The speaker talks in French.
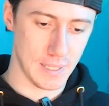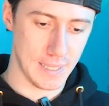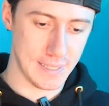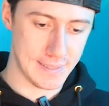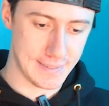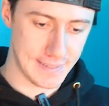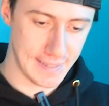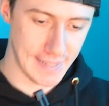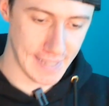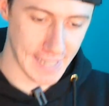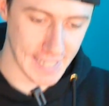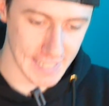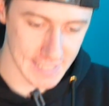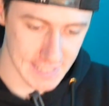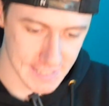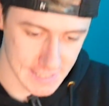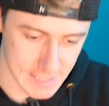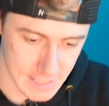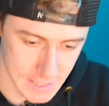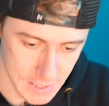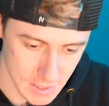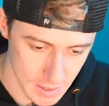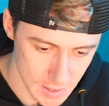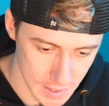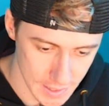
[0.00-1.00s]
était
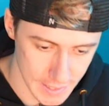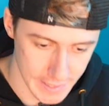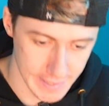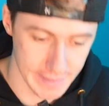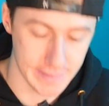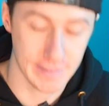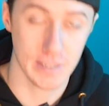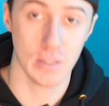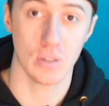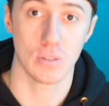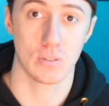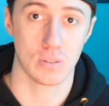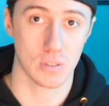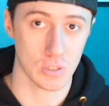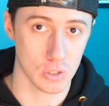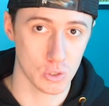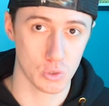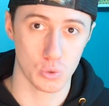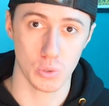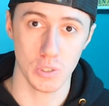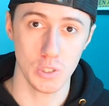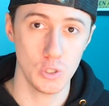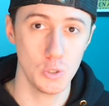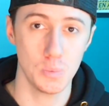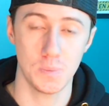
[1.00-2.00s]
assis et était en train de
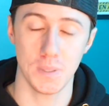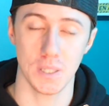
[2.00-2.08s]
jouer du